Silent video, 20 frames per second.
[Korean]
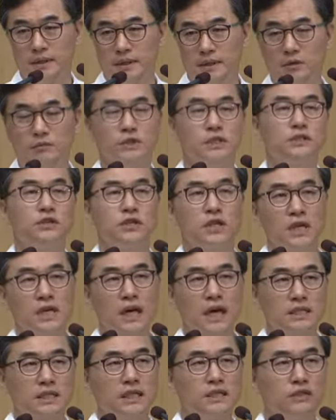여러분들 그러나
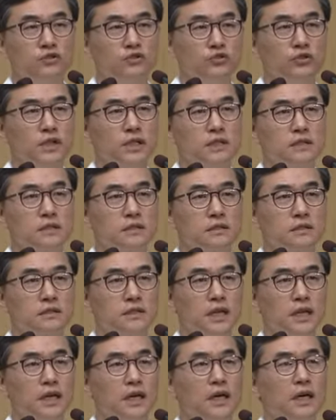가장 중요한 것은
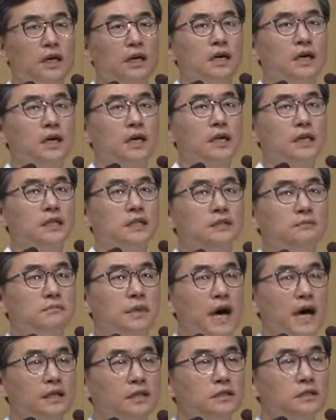내가 그
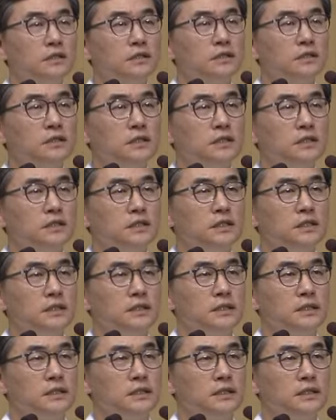많은
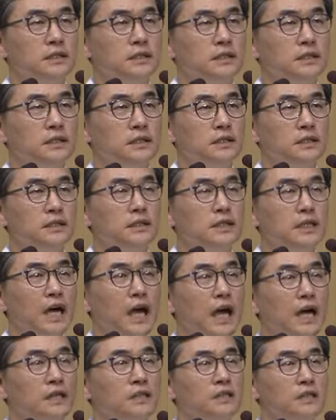것들을
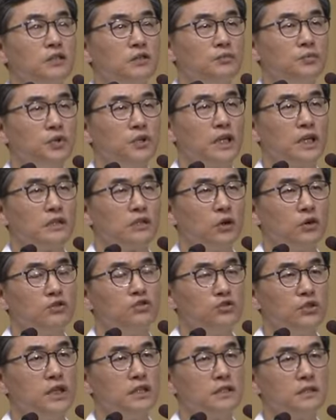하는 것보다 더
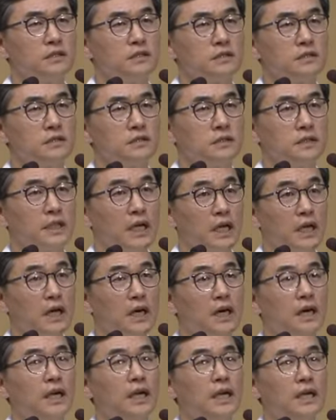중요한 것은
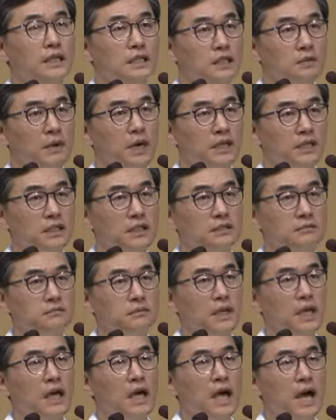내가 그만큼
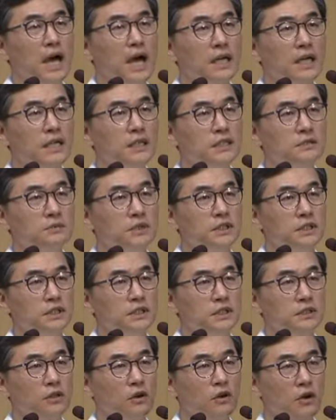
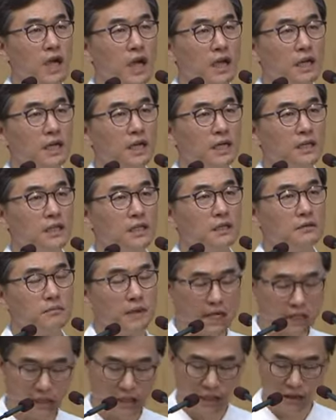하나님을 더 가까이
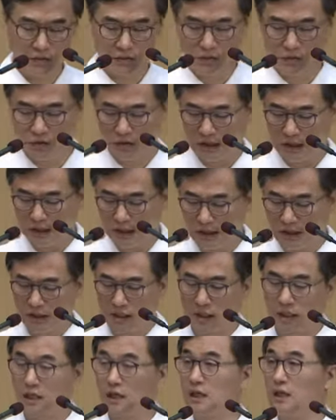만나고
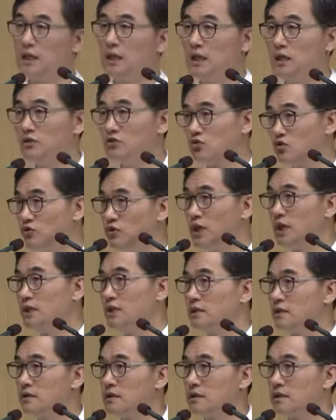있느냐가
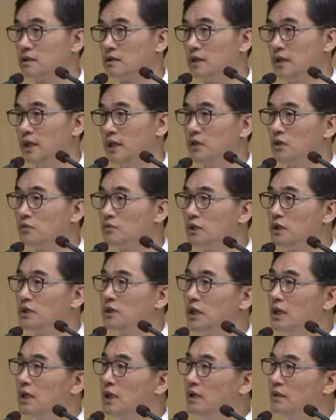중요한 것이죠.
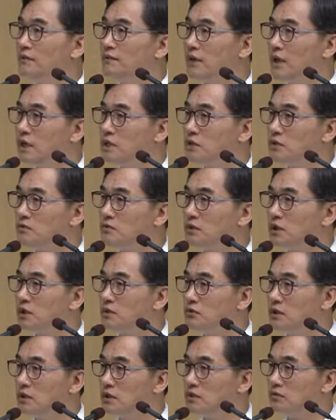여러분들 페이스북이
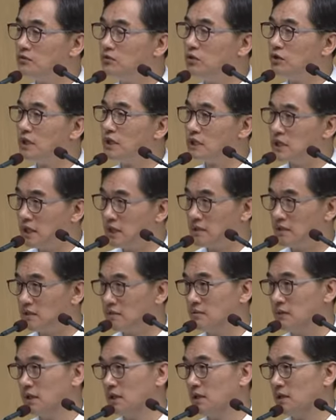우리를 구원하지
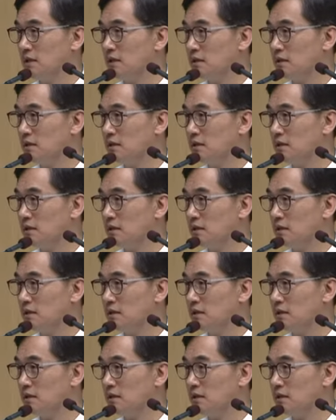않습니다.